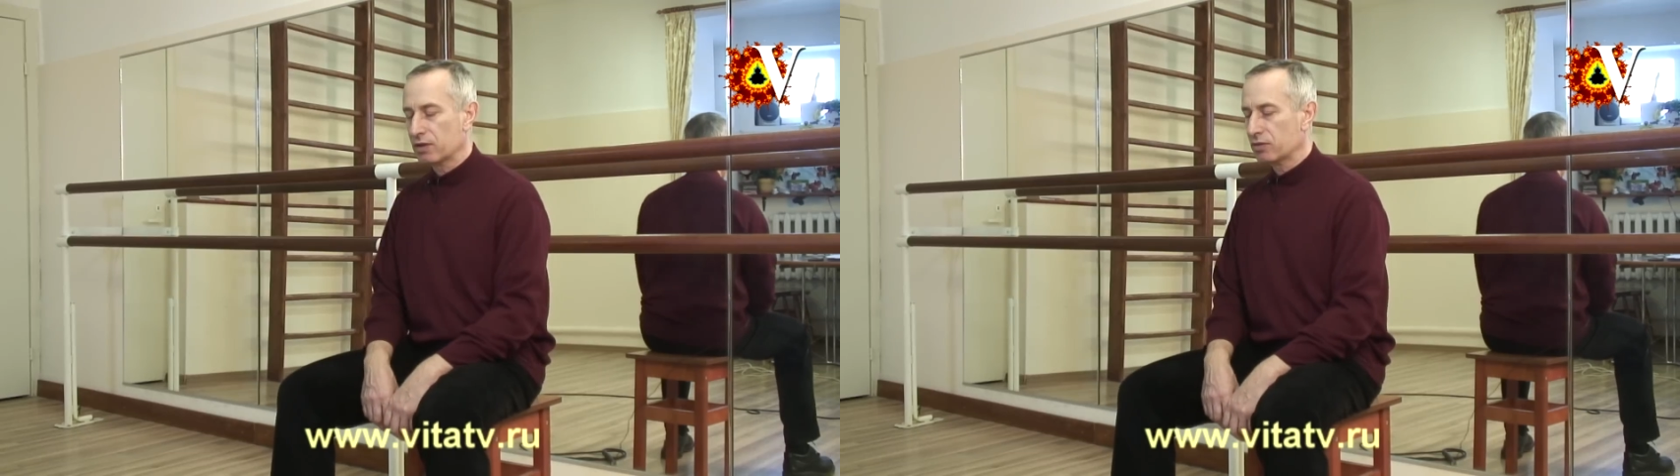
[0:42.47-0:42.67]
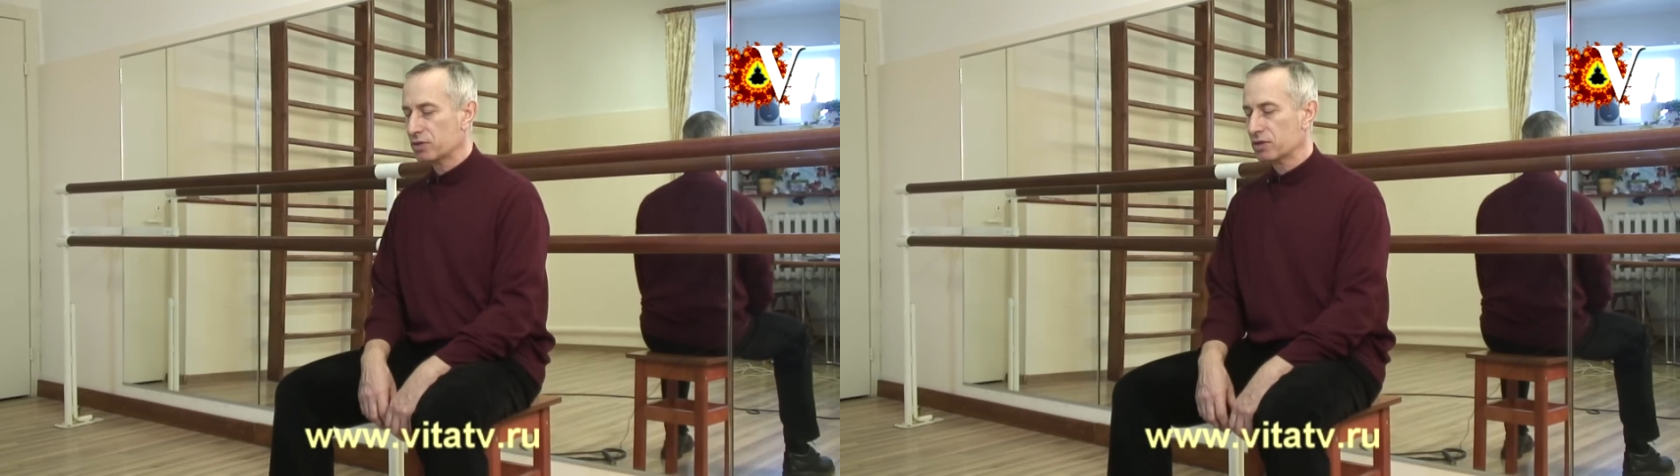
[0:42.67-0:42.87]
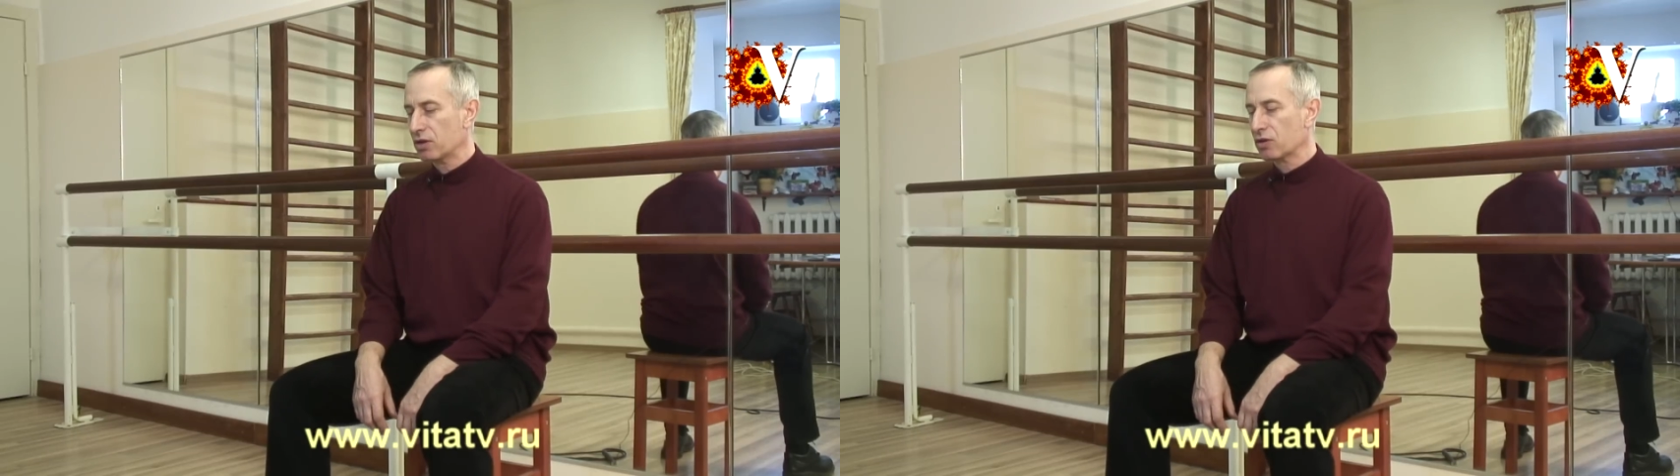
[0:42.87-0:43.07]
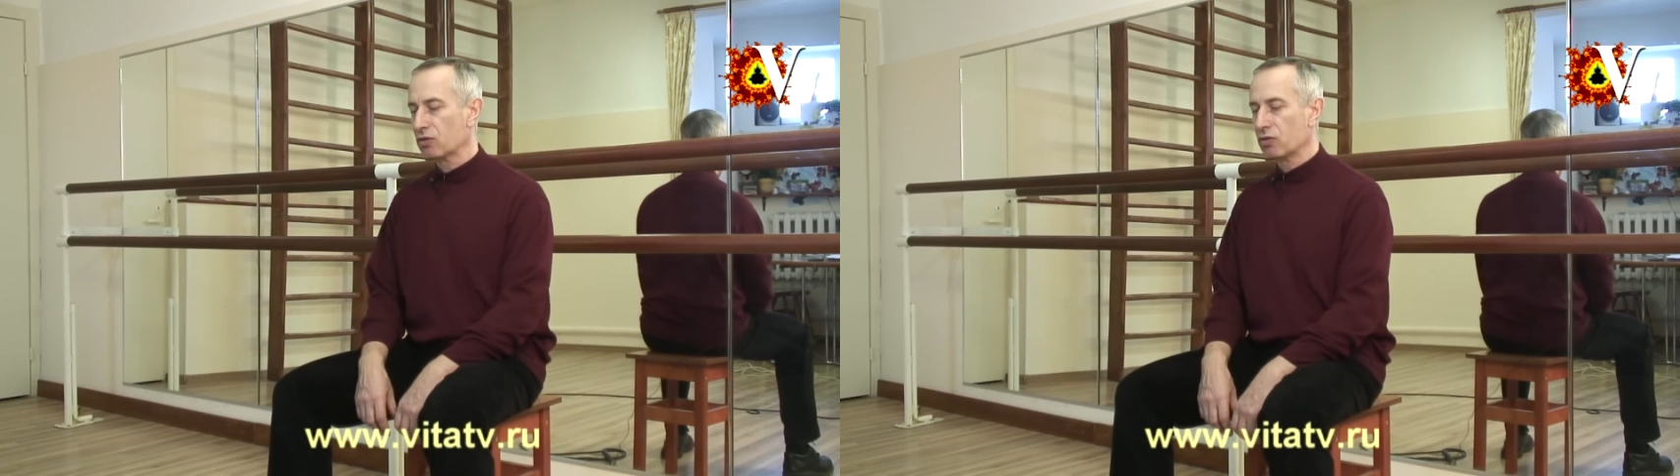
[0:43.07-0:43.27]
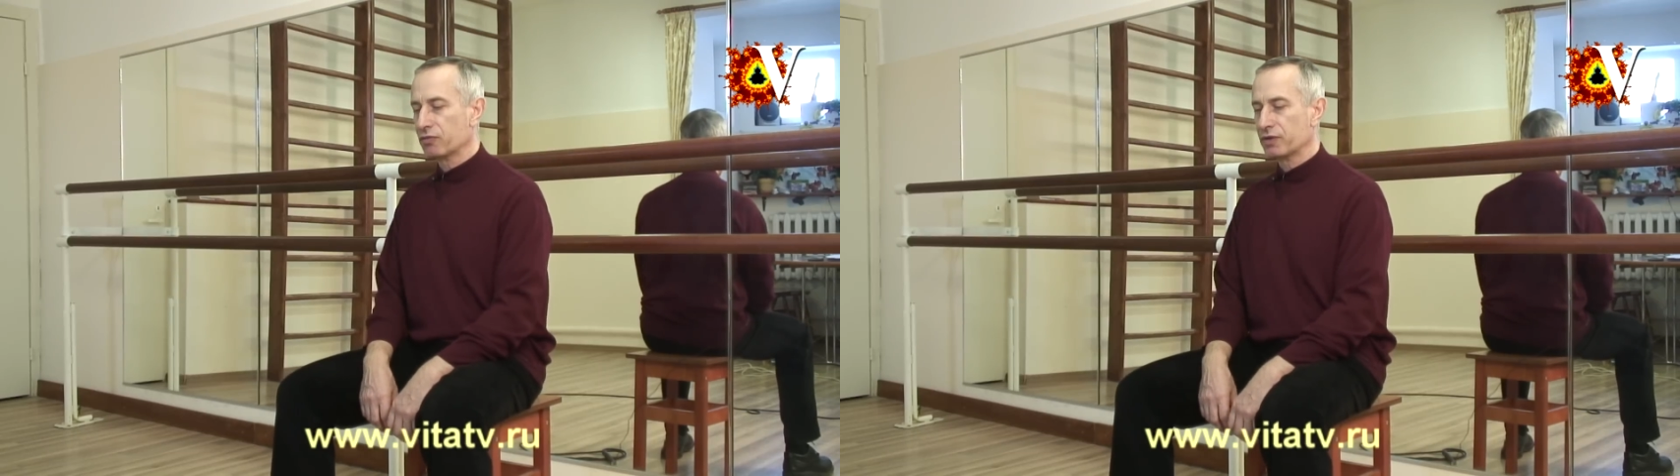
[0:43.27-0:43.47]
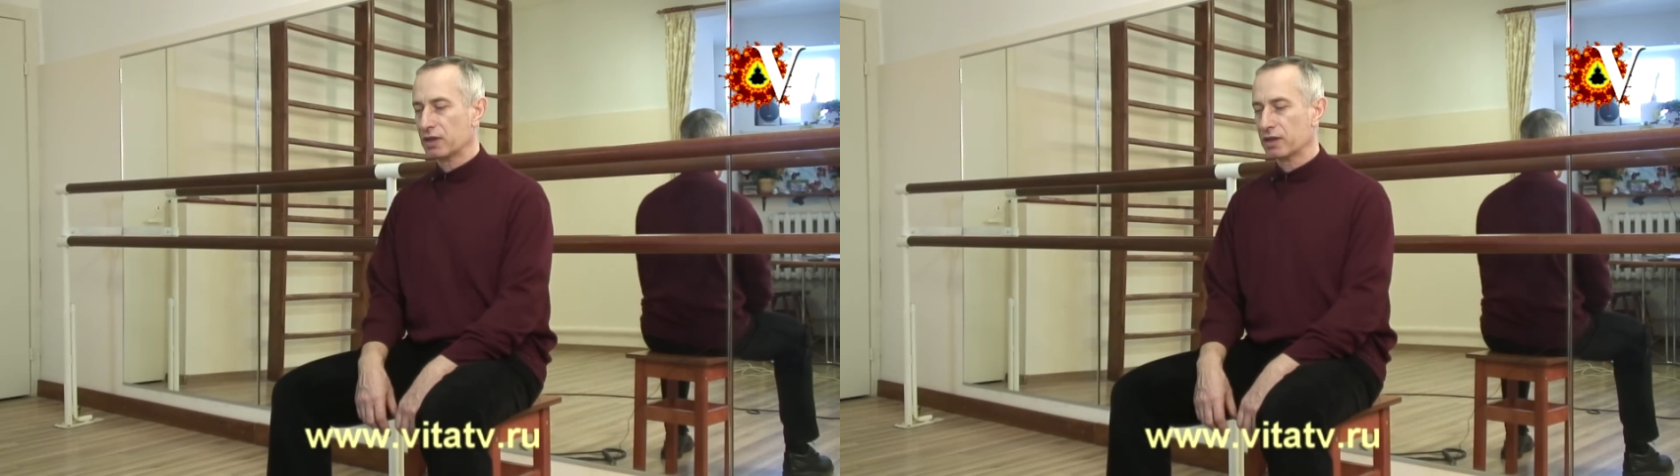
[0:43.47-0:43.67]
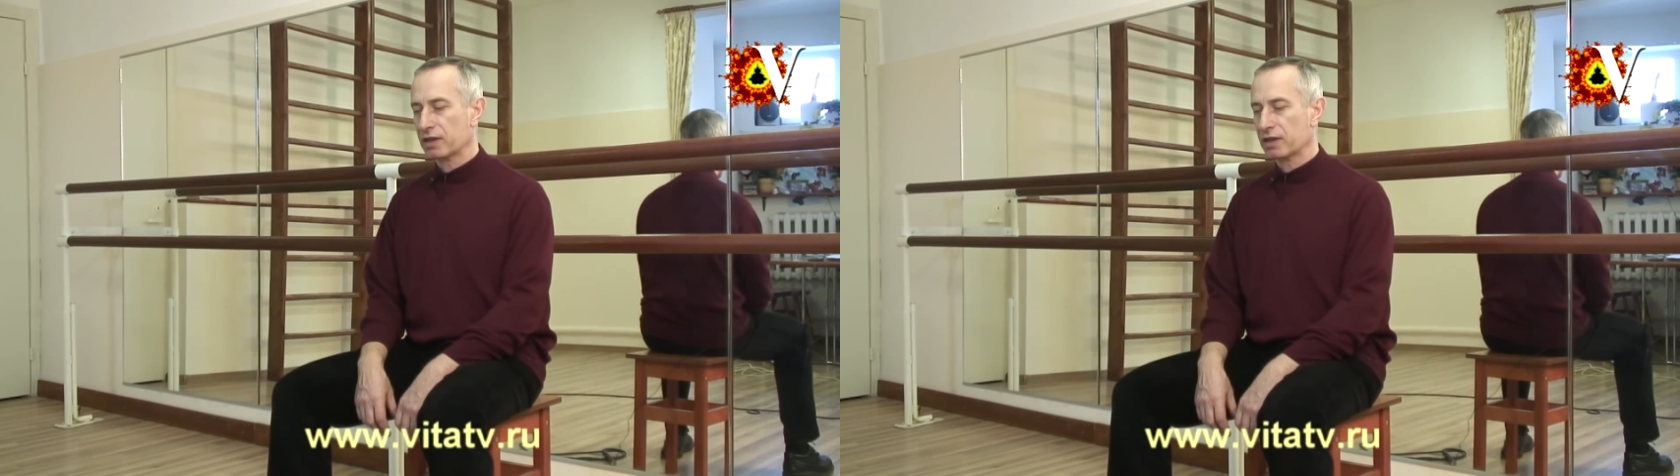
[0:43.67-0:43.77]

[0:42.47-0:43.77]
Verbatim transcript: То есть ровные,